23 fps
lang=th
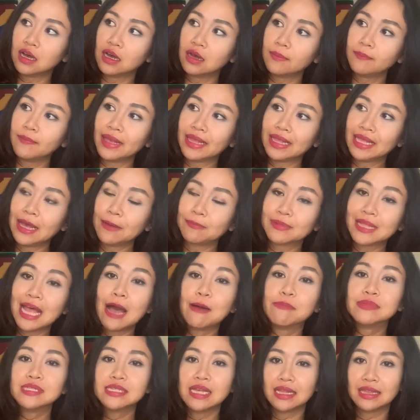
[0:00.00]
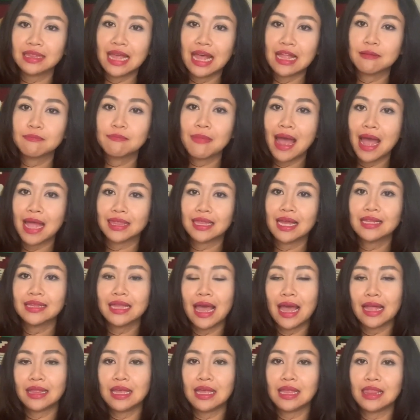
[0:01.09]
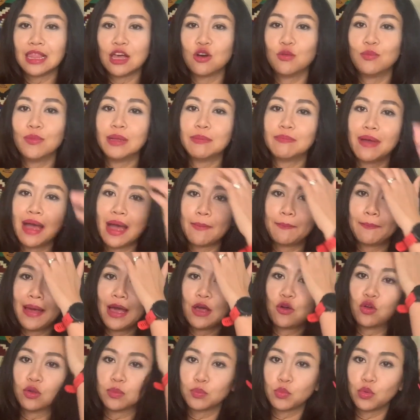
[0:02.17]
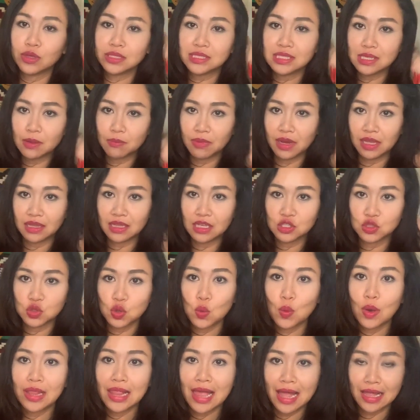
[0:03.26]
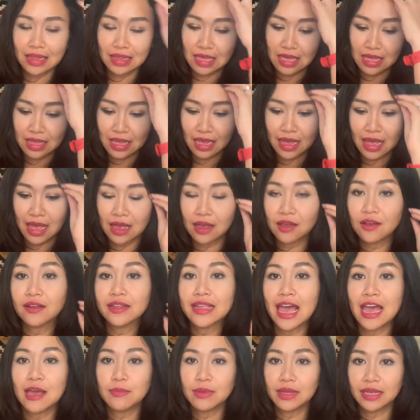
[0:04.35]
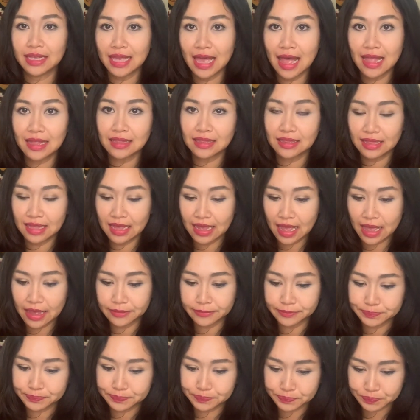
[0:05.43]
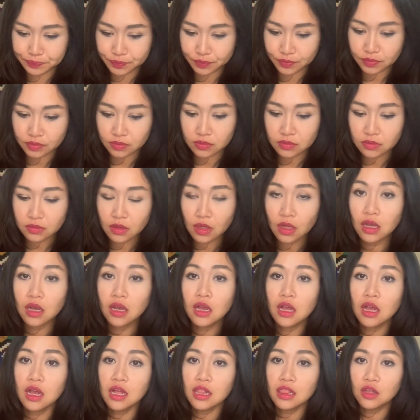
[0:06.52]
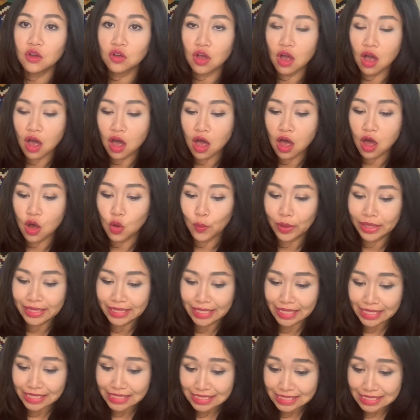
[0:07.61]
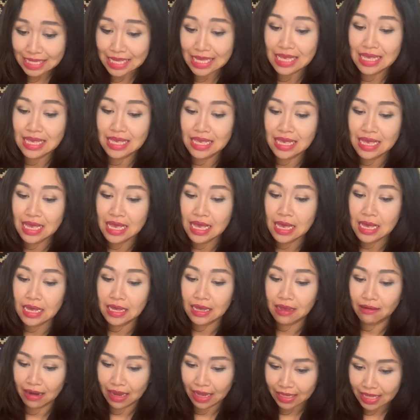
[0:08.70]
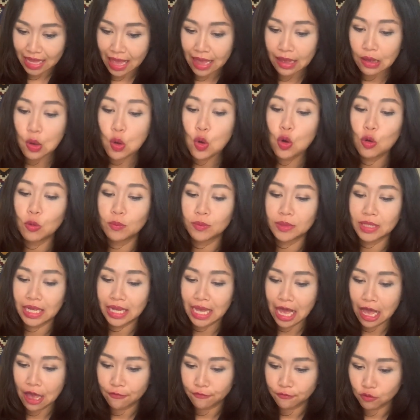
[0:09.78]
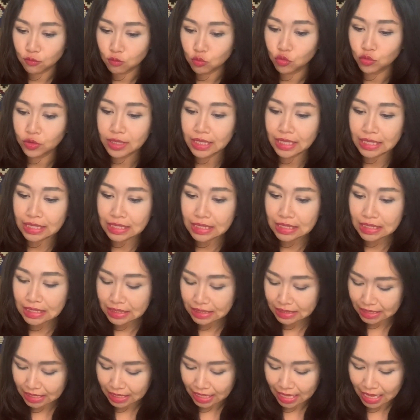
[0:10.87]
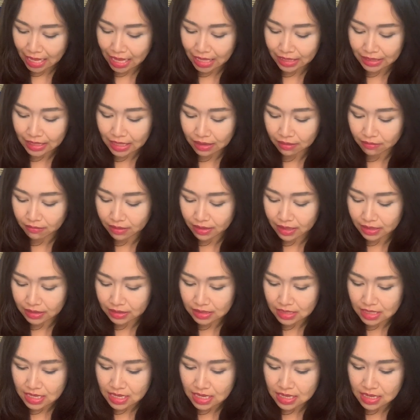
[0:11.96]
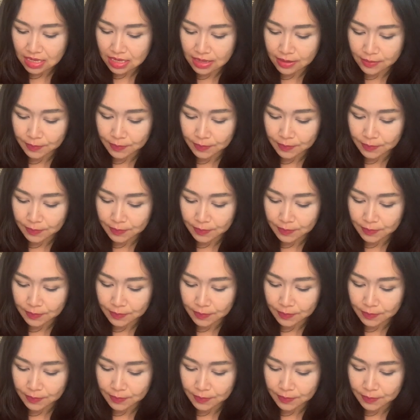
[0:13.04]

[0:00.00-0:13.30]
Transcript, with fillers: เหมือนกับทำสิ่งนั้นมาตั้งแต่อดีตแล้วมันมาปรากฏผลสำเร็จในช่วงเวลานี้นะคะก็ได้เหมือนกันนะคะแล้วก็วันที่4กรกฎาคมนะคะฟูลมูนเกิดขึ้นนะคะในเรือนที่